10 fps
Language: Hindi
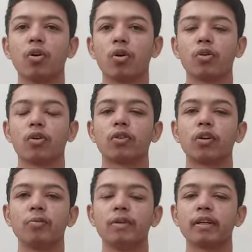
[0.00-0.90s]
और लॉकडाउन
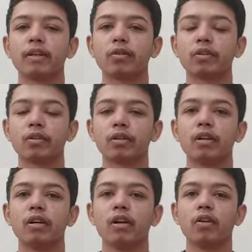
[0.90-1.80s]
में ही किया
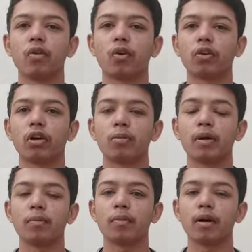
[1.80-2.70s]
क्योंकि लॉकडाउन में
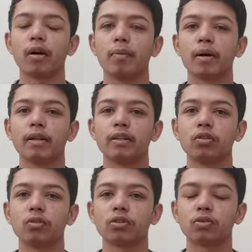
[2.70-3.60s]
अब हमारी
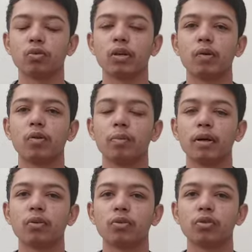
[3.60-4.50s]
जो स्कूल है वो
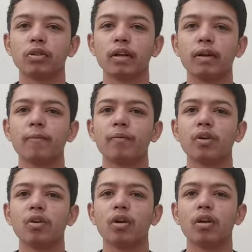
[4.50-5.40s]
बंद हो चुकी है
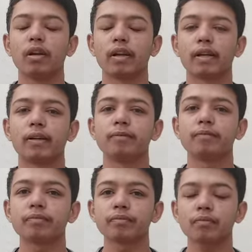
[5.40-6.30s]
लेकिन
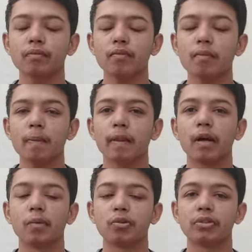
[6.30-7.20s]

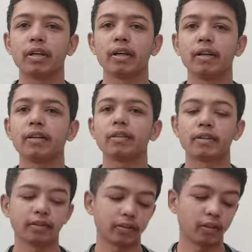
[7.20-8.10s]
हम उससे अर्निंग कर
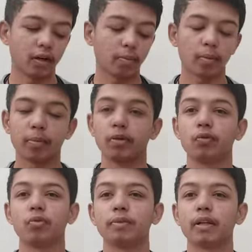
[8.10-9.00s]
सकते हैं आप अपने
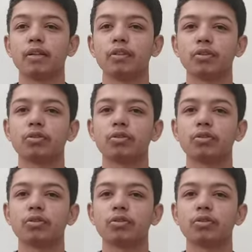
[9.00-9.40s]
यूट्यूब चैनल ज़रूर